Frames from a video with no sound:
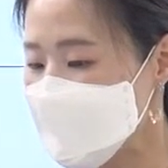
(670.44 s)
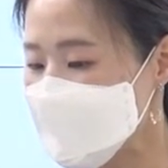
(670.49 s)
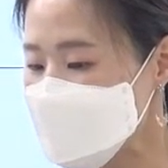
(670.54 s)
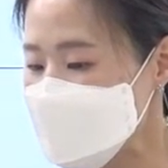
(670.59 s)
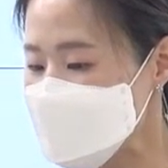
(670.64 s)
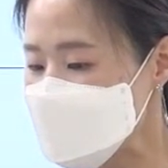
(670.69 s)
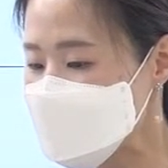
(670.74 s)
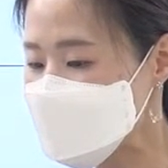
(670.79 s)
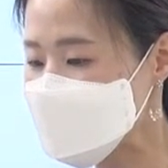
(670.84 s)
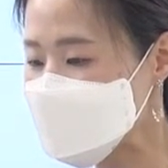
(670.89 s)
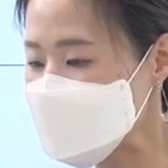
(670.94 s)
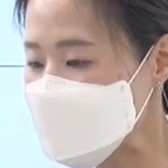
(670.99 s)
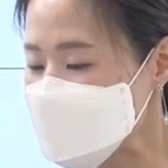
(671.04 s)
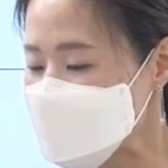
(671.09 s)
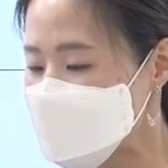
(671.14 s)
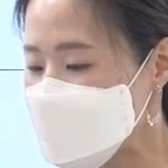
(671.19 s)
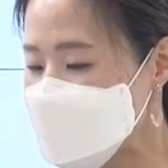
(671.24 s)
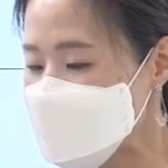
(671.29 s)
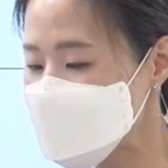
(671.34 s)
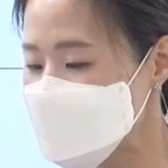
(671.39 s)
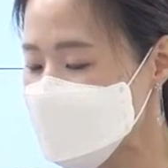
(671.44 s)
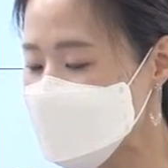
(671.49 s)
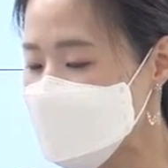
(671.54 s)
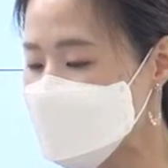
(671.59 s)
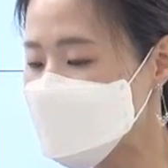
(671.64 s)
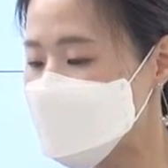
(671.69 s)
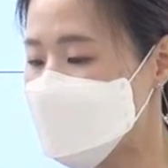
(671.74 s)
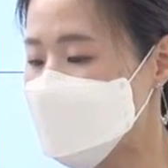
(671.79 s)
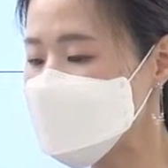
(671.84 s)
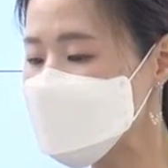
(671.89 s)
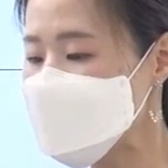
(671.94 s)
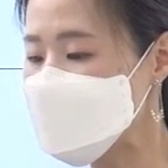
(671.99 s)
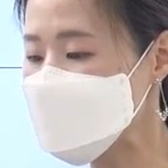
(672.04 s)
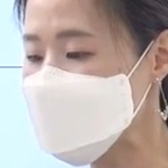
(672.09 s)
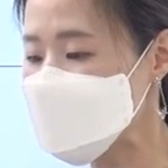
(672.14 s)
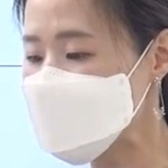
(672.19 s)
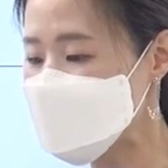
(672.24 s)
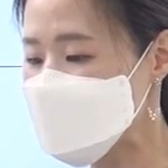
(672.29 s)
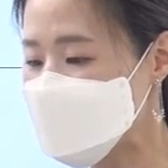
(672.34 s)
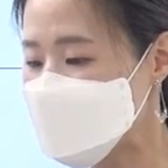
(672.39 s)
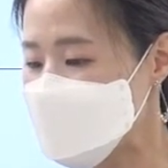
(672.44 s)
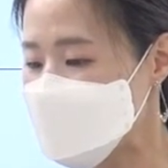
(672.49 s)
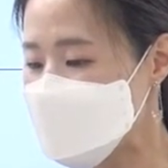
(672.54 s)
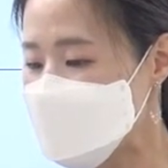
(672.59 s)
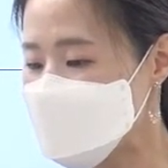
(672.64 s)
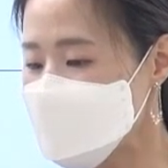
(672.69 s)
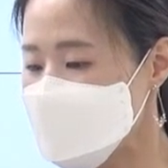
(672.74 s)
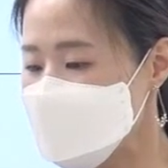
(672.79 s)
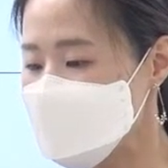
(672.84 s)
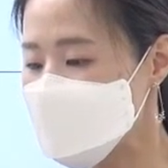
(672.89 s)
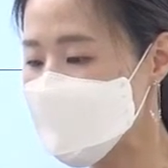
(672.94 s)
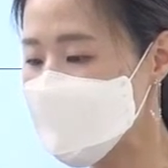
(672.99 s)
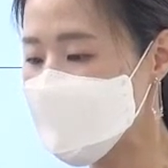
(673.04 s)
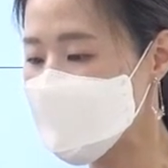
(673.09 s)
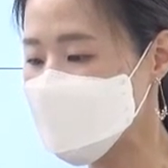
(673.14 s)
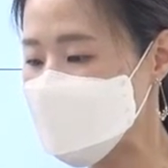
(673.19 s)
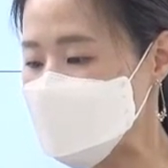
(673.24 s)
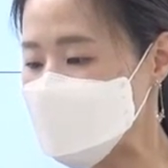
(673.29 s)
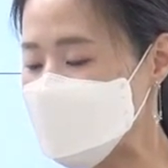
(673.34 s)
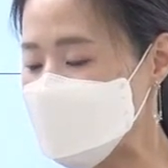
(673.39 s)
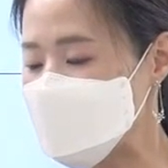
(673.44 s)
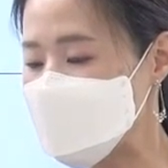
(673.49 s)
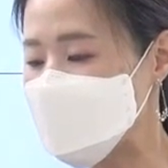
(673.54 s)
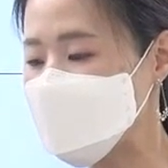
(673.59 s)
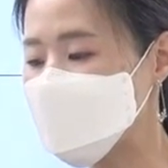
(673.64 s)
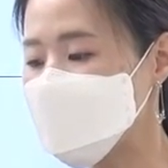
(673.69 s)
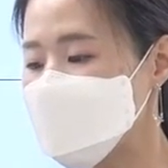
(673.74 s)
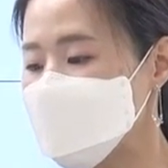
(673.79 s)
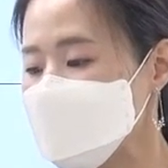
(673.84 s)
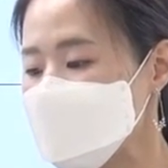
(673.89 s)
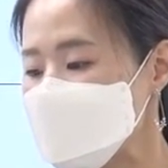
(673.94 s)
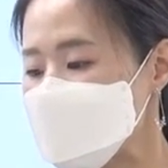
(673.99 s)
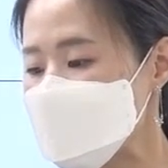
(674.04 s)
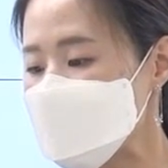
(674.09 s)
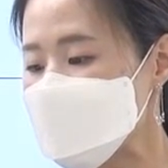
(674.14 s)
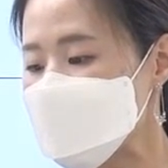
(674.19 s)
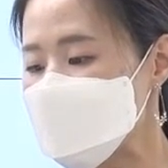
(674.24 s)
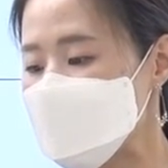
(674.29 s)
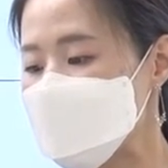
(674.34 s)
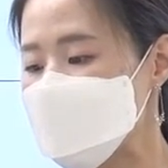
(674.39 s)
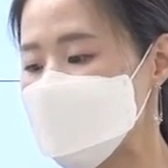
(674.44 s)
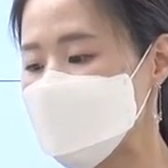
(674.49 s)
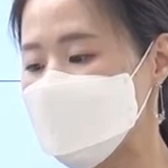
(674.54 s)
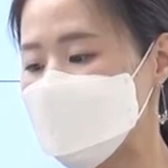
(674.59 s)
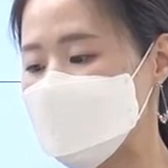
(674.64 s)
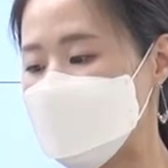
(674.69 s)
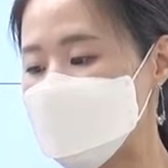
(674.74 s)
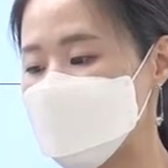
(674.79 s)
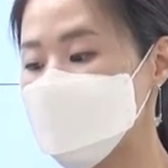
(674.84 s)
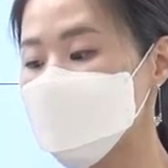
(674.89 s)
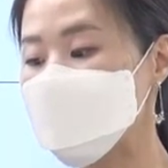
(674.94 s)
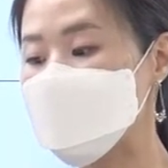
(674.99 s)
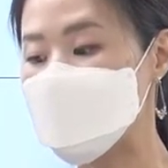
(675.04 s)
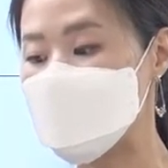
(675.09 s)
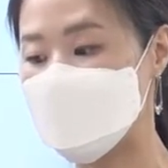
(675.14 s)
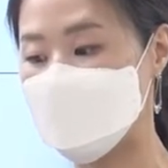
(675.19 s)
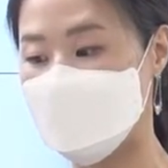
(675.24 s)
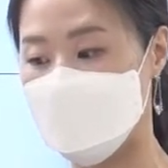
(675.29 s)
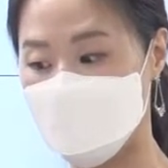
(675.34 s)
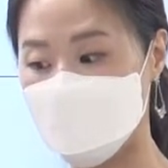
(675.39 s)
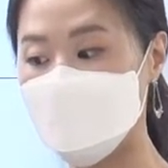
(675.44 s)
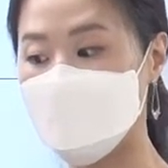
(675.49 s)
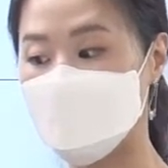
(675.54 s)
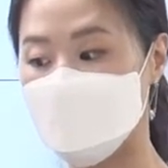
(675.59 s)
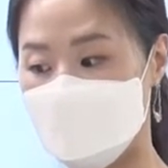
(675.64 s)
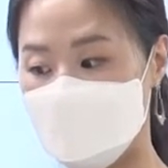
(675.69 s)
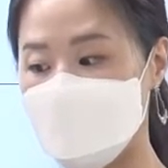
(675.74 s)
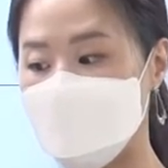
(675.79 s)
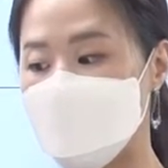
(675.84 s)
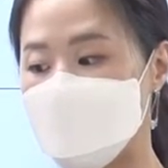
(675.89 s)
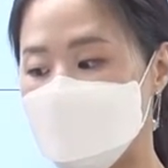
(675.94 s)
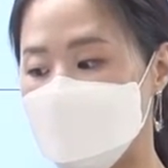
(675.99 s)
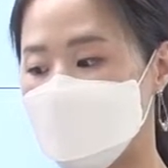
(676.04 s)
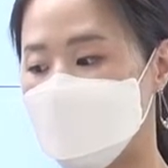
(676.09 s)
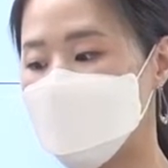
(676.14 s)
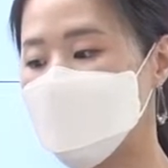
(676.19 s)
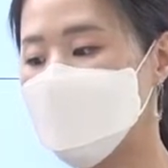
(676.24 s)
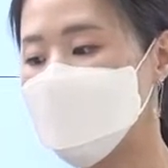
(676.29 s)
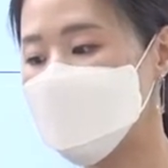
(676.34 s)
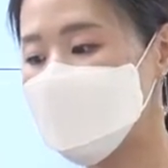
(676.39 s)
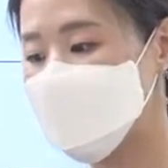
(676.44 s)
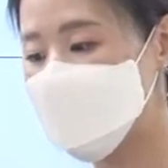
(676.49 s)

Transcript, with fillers: 그래서 그 인터랙션이 뭐 사이에서 일어나냐면 between different senses 그 다섯 가지 감각들 사이에서 일어나는